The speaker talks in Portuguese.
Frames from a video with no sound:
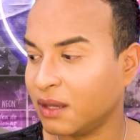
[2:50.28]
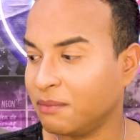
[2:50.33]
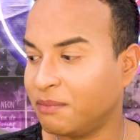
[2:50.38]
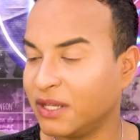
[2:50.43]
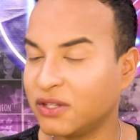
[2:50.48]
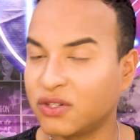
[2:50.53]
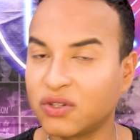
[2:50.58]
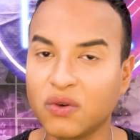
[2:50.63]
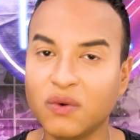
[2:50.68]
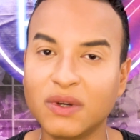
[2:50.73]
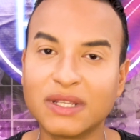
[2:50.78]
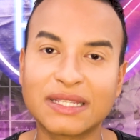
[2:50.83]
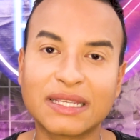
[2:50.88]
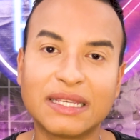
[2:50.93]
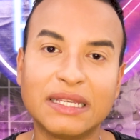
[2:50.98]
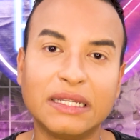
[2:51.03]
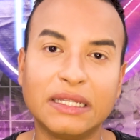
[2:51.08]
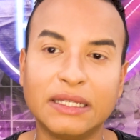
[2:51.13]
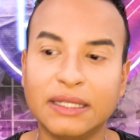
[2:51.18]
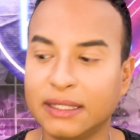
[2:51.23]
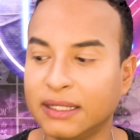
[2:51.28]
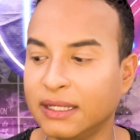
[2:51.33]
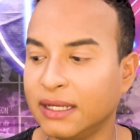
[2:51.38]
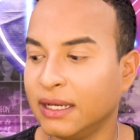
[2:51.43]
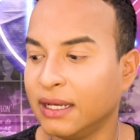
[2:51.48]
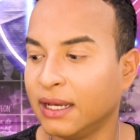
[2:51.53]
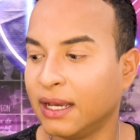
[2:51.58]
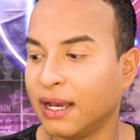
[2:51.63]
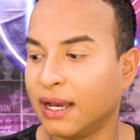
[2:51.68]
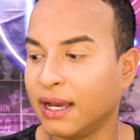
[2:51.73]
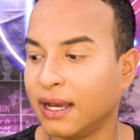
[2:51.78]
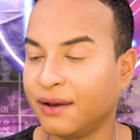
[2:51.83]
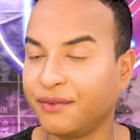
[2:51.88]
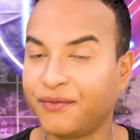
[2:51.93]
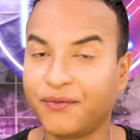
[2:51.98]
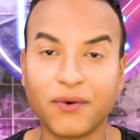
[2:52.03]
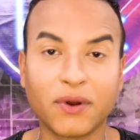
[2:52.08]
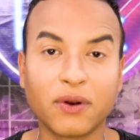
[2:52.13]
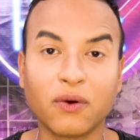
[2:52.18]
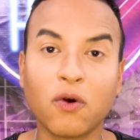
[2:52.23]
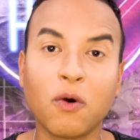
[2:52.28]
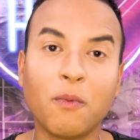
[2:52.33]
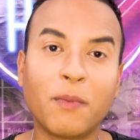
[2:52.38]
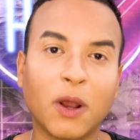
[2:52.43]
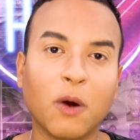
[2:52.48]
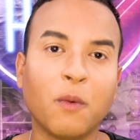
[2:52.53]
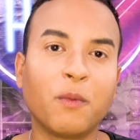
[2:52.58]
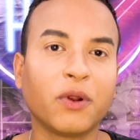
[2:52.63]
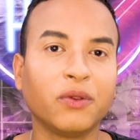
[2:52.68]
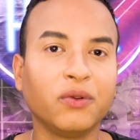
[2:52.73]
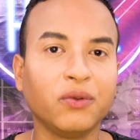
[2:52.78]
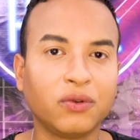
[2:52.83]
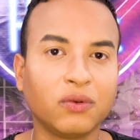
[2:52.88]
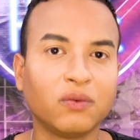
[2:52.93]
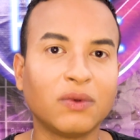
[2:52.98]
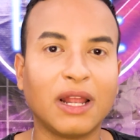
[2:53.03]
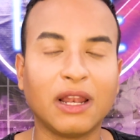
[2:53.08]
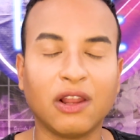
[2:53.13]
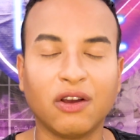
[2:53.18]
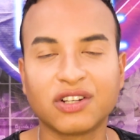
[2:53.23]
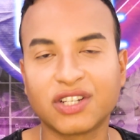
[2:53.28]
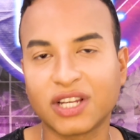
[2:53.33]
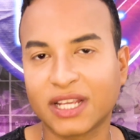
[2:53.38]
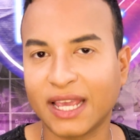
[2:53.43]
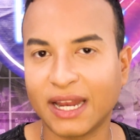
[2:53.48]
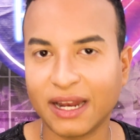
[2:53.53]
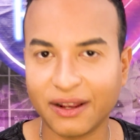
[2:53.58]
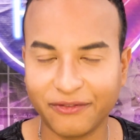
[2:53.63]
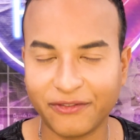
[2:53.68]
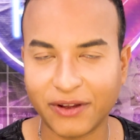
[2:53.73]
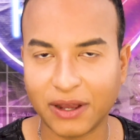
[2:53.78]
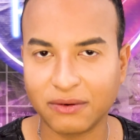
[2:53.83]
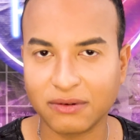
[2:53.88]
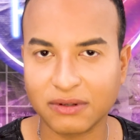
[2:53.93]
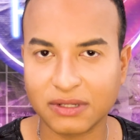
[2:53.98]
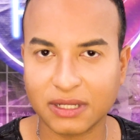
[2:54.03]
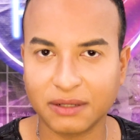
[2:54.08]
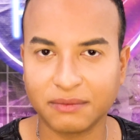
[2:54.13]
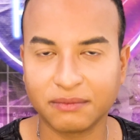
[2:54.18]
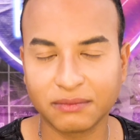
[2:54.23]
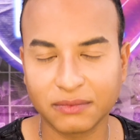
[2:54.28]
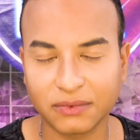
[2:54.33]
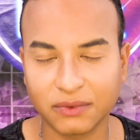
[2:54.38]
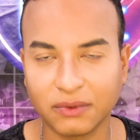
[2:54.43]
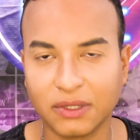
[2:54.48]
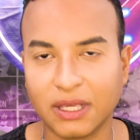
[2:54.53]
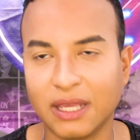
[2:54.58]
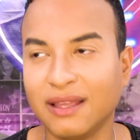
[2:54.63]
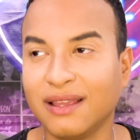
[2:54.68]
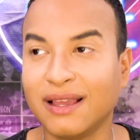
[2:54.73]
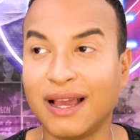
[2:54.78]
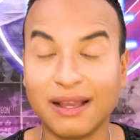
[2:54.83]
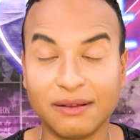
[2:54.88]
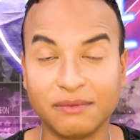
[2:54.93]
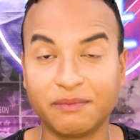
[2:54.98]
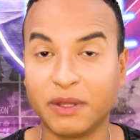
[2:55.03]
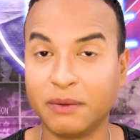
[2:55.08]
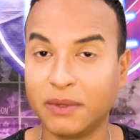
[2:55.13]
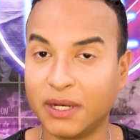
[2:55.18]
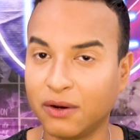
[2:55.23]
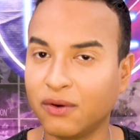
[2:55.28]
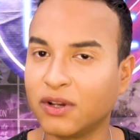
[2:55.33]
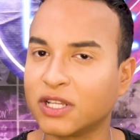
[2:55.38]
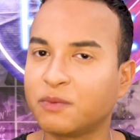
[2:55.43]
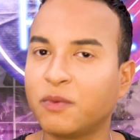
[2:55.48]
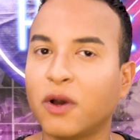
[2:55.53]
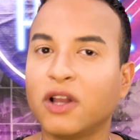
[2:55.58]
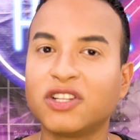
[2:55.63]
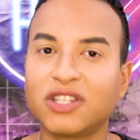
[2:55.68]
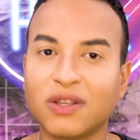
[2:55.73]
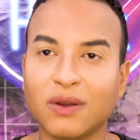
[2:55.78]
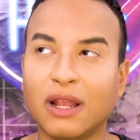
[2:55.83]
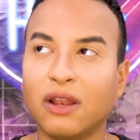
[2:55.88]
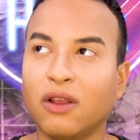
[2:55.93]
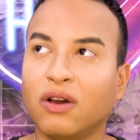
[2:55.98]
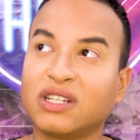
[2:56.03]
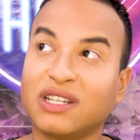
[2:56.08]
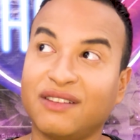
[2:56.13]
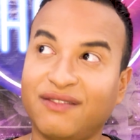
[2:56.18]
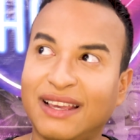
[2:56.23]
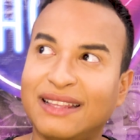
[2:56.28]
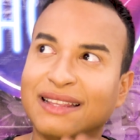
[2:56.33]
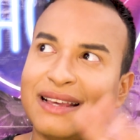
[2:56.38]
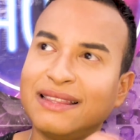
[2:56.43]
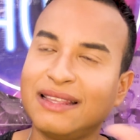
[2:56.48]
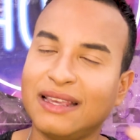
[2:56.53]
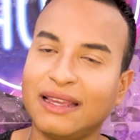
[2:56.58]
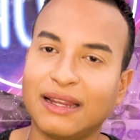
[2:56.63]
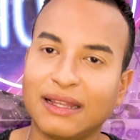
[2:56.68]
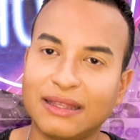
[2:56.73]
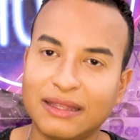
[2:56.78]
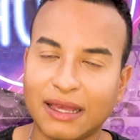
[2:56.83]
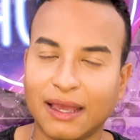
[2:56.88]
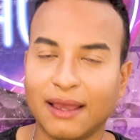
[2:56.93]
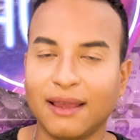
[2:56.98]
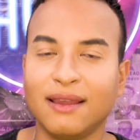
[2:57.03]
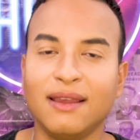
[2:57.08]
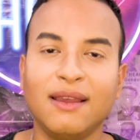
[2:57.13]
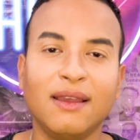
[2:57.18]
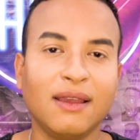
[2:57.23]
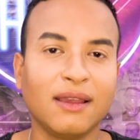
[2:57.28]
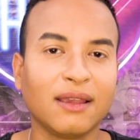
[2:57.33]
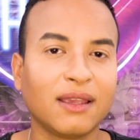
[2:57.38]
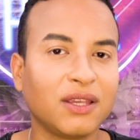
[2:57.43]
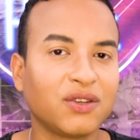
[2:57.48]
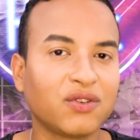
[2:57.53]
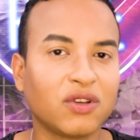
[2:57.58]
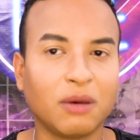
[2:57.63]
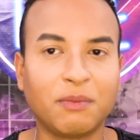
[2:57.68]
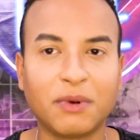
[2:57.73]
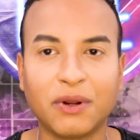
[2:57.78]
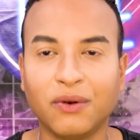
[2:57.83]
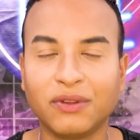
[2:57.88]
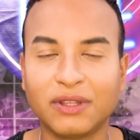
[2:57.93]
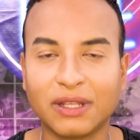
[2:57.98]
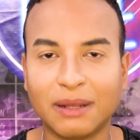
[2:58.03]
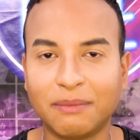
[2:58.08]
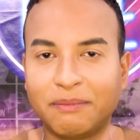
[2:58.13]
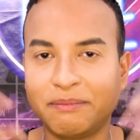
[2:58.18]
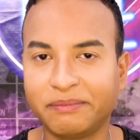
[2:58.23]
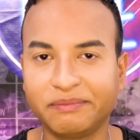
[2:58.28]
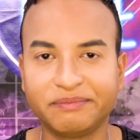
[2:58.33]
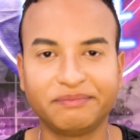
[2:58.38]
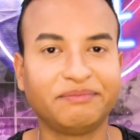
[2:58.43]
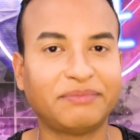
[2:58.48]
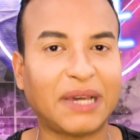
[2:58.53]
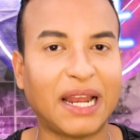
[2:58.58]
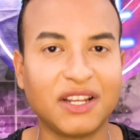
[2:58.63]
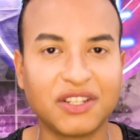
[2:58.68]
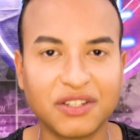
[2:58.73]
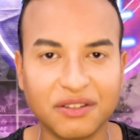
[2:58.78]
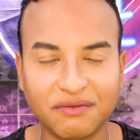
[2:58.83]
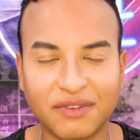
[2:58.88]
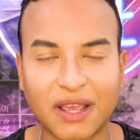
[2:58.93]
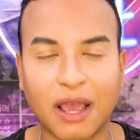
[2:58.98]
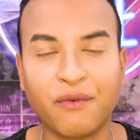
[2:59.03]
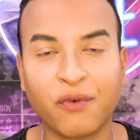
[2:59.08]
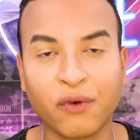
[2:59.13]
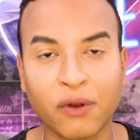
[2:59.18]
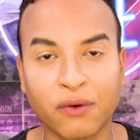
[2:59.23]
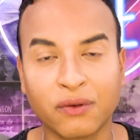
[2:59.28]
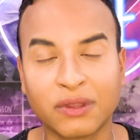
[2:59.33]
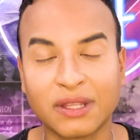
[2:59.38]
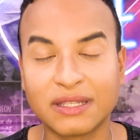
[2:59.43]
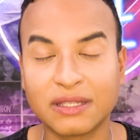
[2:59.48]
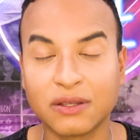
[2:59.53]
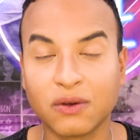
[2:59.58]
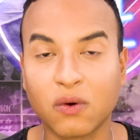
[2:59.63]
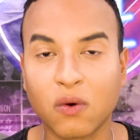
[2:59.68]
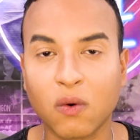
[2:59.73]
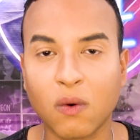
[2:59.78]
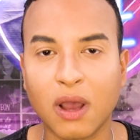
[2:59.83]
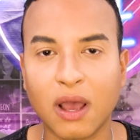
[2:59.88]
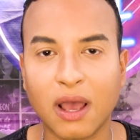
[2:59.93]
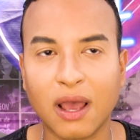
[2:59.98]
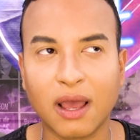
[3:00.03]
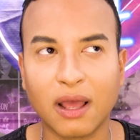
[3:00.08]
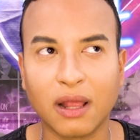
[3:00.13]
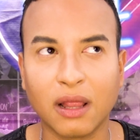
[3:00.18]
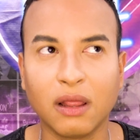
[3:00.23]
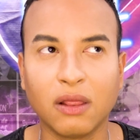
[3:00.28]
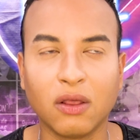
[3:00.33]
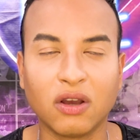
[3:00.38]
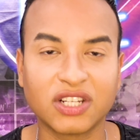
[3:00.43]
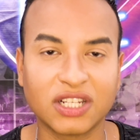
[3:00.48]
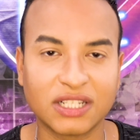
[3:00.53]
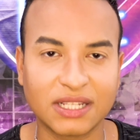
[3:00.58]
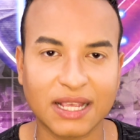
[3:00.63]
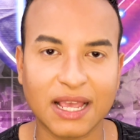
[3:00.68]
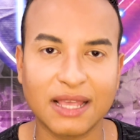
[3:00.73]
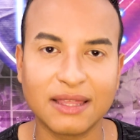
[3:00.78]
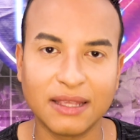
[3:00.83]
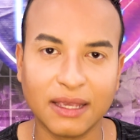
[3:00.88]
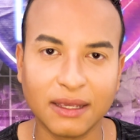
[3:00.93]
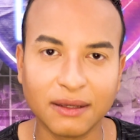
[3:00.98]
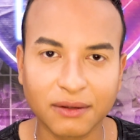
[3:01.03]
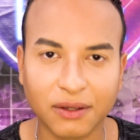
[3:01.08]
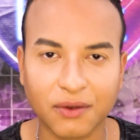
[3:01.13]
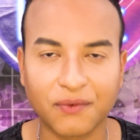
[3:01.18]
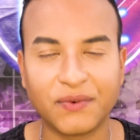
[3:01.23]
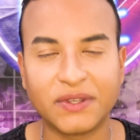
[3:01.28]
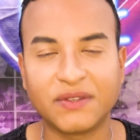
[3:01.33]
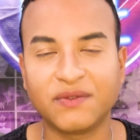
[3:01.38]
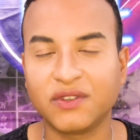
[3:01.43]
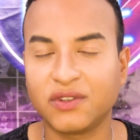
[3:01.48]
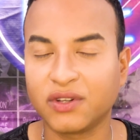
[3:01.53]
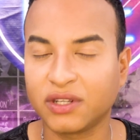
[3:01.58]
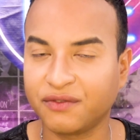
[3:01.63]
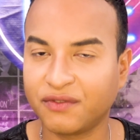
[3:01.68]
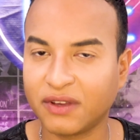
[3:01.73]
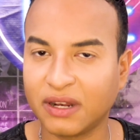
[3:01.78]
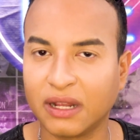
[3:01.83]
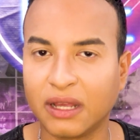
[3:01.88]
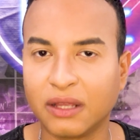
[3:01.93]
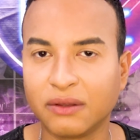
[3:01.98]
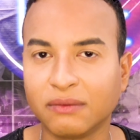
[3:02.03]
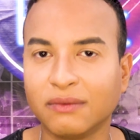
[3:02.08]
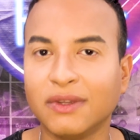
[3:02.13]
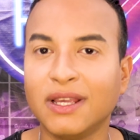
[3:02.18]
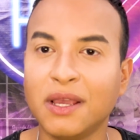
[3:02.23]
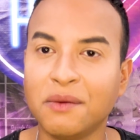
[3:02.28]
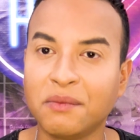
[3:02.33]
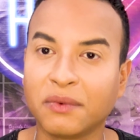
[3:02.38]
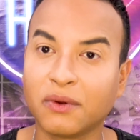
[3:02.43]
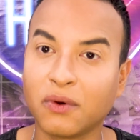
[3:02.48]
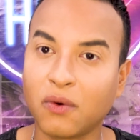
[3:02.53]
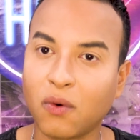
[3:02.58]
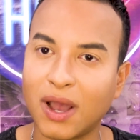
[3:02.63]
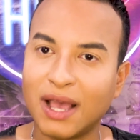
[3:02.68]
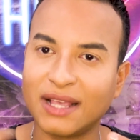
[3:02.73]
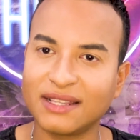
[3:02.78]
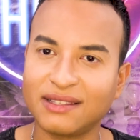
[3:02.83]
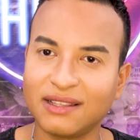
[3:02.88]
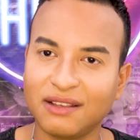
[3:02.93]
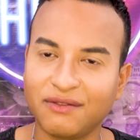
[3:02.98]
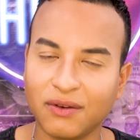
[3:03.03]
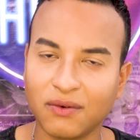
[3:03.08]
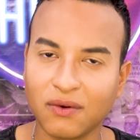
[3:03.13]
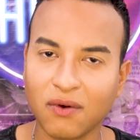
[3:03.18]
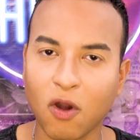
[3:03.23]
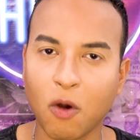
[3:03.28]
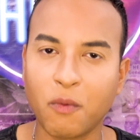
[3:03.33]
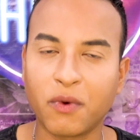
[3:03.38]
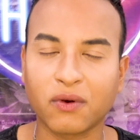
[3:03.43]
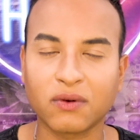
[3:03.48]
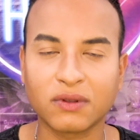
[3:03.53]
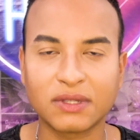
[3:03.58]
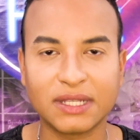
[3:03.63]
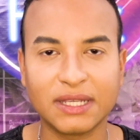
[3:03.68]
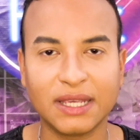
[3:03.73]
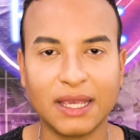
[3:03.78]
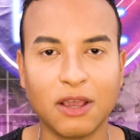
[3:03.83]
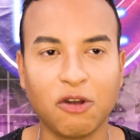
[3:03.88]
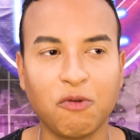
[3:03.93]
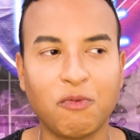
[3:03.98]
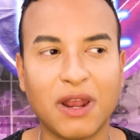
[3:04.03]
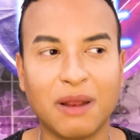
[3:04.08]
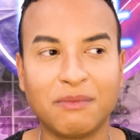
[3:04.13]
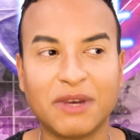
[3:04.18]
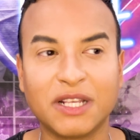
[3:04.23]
pessoas que uh, foram comprar um produto numa loja que era falsa. Okay? A primeira coisa, pode ter uma loja verdadeira até, que de uma hora pra outra ela para de enviar, o que aconteceu com a Lojas que eu fiz vídeo aqui falando, eu quase levei um golpe, eu consegui recuperar,